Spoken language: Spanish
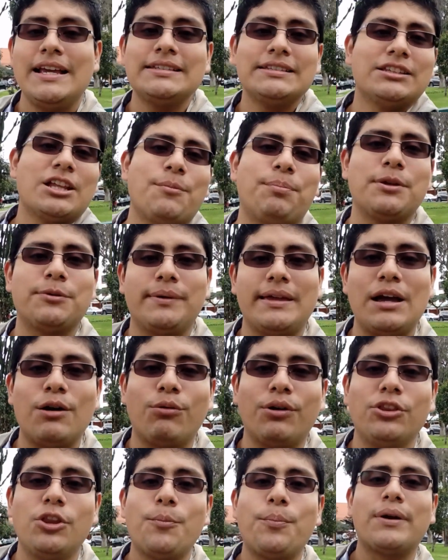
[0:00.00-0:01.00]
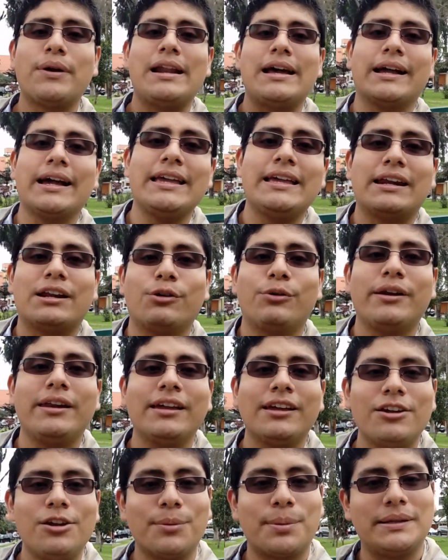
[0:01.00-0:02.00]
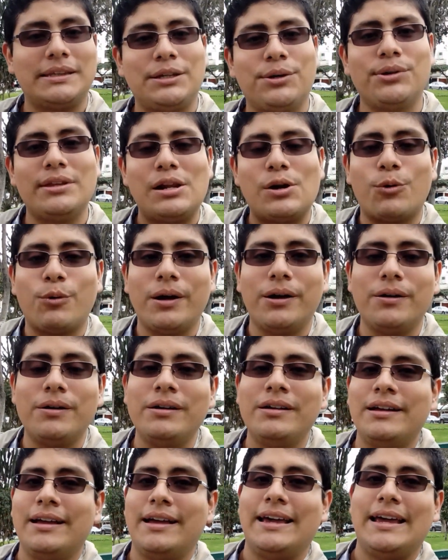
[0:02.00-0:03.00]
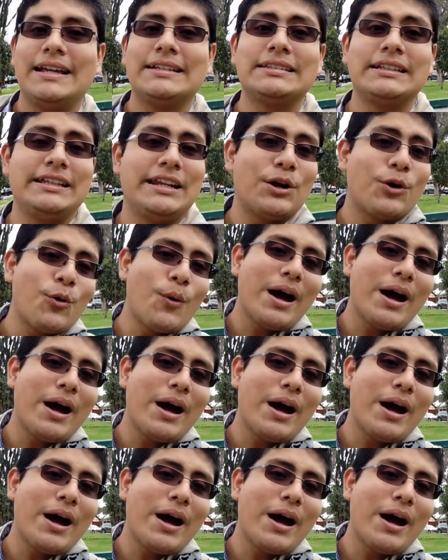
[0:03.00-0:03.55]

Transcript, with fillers: y si no, pues vayan jugando por la calle. Recuerden que el objetivo del juego es salir a